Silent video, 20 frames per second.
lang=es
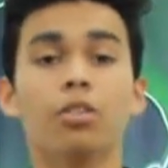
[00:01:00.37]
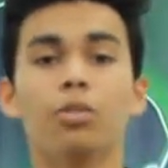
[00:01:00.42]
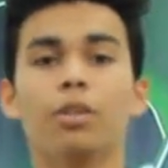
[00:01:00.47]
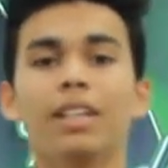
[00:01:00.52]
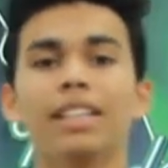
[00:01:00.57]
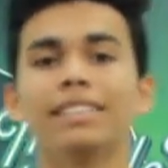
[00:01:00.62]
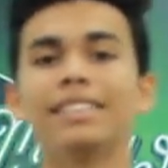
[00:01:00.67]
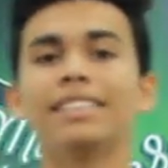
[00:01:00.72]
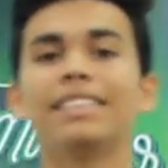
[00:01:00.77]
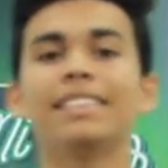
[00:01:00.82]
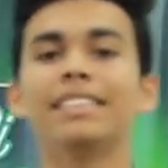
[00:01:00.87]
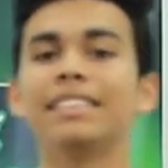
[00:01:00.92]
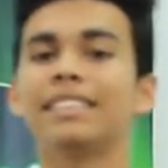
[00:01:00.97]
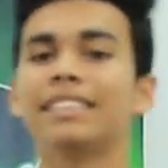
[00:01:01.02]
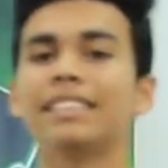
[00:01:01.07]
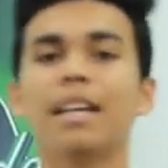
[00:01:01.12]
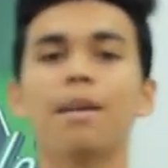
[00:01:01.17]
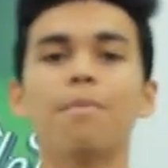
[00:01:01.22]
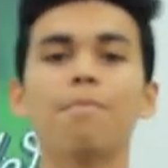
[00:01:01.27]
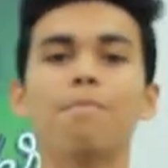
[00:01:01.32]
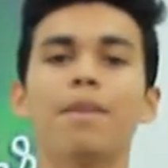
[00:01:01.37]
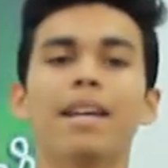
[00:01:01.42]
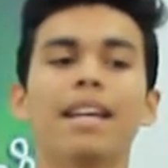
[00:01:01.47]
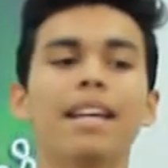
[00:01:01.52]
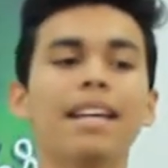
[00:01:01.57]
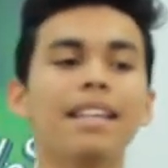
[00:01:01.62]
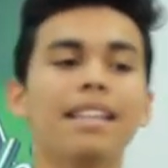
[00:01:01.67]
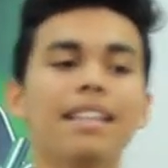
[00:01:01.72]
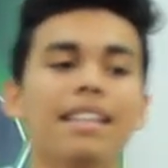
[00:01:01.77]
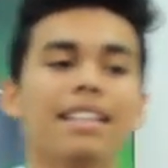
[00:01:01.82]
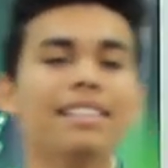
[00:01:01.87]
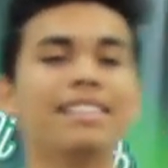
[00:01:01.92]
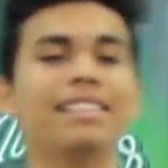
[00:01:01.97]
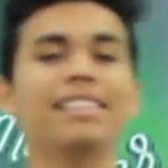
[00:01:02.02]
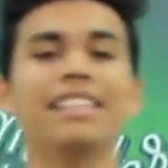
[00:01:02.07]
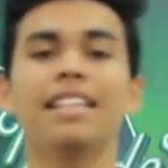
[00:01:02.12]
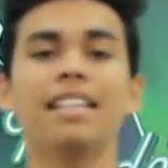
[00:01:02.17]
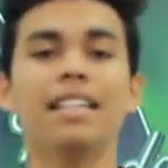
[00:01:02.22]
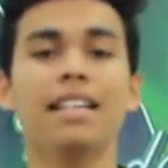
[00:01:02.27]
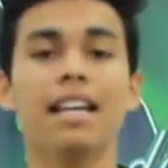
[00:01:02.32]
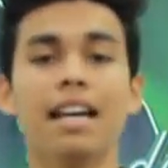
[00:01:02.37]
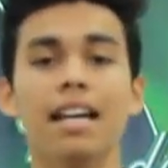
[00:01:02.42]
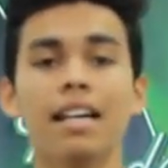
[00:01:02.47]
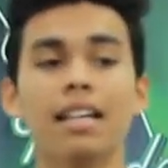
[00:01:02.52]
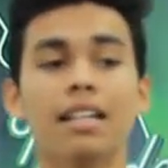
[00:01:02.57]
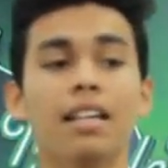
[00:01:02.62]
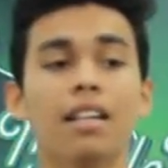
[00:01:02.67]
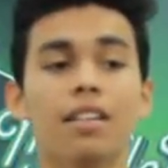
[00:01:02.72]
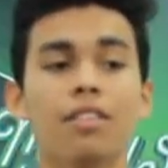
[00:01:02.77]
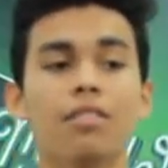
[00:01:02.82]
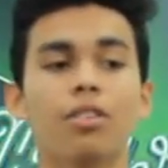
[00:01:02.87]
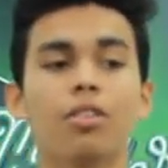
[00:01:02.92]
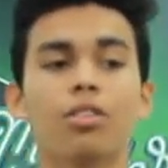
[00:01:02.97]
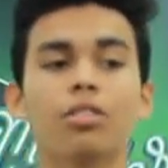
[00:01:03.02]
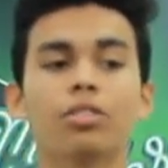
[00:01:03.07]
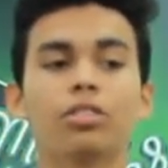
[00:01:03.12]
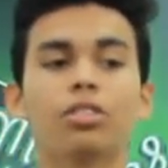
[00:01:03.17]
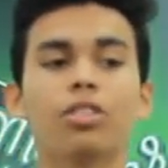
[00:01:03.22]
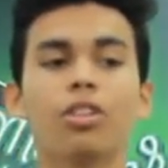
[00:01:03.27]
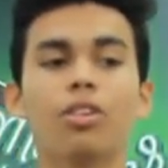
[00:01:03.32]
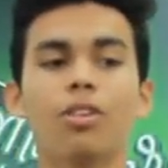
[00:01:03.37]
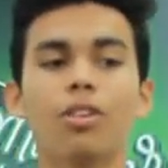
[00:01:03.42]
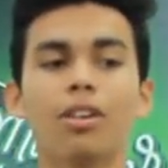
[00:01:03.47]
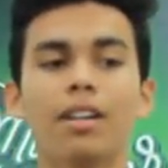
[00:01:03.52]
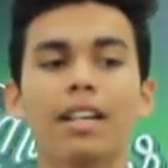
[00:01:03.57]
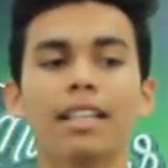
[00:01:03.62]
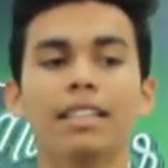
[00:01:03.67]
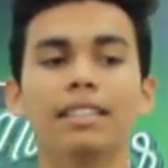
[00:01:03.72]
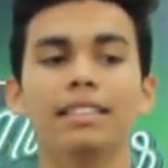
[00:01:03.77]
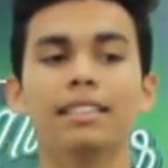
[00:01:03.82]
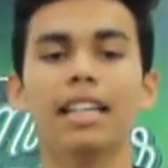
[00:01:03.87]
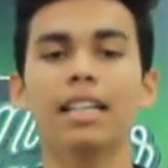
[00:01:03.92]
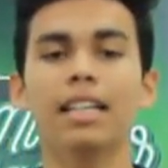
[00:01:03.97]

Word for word: No existe medicina, doctor en